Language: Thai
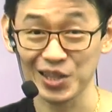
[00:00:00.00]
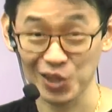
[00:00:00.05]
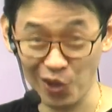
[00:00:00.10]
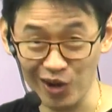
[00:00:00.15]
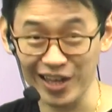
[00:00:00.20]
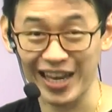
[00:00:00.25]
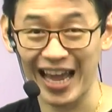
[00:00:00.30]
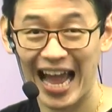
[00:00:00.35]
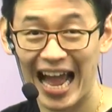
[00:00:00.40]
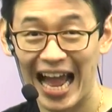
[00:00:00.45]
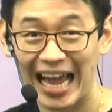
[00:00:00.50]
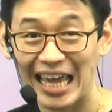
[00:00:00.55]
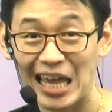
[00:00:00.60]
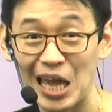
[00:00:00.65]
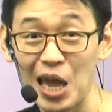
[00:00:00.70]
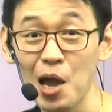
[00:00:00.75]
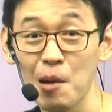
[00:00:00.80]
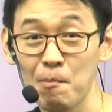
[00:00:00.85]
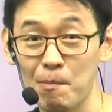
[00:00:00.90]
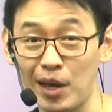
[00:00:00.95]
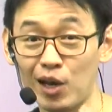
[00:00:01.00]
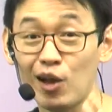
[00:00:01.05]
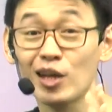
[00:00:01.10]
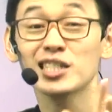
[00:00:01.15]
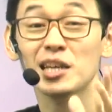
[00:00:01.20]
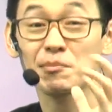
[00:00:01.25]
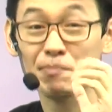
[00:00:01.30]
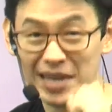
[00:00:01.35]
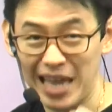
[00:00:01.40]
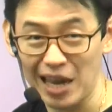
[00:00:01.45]
ตอนท้ายมันก็จะ
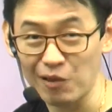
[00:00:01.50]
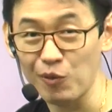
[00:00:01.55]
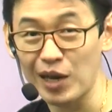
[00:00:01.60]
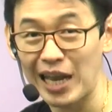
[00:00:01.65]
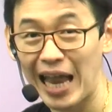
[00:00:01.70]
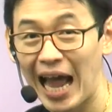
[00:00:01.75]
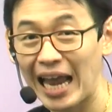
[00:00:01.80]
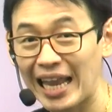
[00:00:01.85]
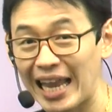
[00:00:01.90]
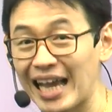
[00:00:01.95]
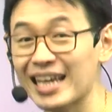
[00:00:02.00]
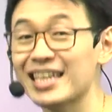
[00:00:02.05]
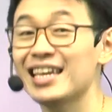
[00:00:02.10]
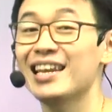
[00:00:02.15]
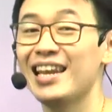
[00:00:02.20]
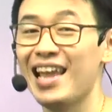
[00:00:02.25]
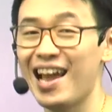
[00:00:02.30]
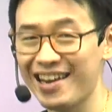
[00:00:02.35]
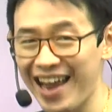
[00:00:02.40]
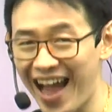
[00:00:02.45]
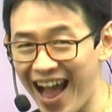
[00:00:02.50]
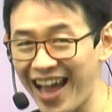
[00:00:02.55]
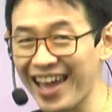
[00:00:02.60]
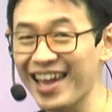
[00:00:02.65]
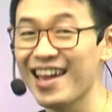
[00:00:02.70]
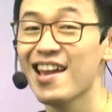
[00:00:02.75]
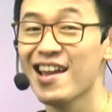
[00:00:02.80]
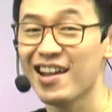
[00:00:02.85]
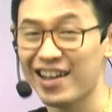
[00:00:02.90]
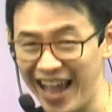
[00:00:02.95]
ประหยัดเวลาและคิดเลขได้
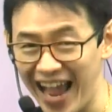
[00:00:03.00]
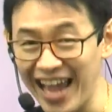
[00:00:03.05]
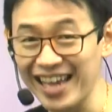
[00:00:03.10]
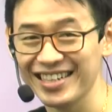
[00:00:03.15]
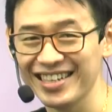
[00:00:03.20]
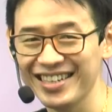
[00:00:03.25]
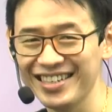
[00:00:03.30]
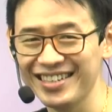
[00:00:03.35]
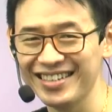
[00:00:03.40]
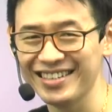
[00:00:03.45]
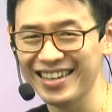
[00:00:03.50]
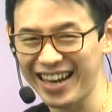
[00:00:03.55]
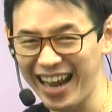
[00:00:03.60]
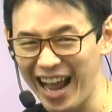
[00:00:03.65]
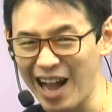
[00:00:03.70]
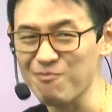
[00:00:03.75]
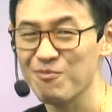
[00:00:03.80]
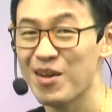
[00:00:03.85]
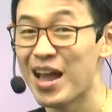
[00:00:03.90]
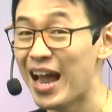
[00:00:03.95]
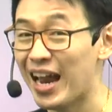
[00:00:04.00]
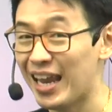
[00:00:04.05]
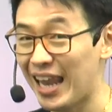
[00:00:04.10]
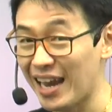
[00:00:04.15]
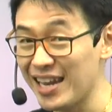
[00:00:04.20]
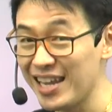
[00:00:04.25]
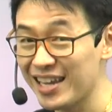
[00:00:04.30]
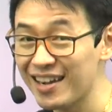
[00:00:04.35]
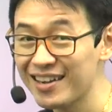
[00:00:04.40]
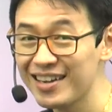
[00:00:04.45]
ง่ายขึ้นนะครับ และ
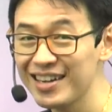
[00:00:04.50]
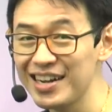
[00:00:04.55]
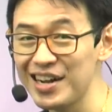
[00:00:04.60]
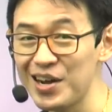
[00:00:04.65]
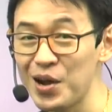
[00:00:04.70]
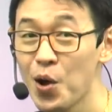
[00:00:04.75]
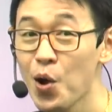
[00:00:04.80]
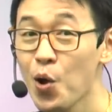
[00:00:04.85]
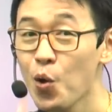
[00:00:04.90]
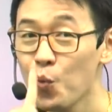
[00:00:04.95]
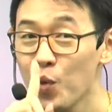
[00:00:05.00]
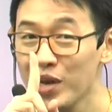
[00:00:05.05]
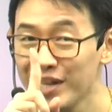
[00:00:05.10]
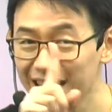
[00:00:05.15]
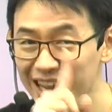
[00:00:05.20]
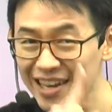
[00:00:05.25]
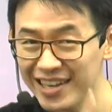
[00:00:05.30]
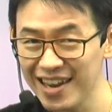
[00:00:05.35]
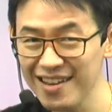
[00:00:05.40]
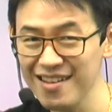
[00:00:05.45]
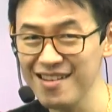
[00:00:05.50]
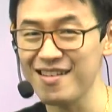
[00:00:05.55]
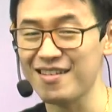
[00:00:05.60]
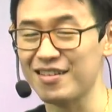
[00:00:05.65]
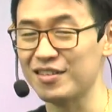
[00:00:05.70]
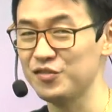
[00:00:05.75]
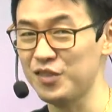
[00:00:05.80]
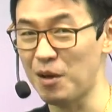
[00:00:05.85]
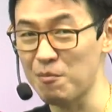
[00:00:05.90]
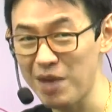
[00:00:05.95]
นี่ก็คือวิธีที่
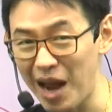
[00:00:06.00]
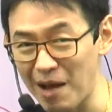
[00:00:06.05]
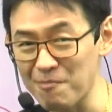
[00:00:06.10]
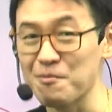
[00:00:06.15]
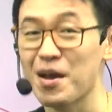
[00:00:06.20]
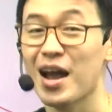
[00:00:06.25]
1 สำหรับ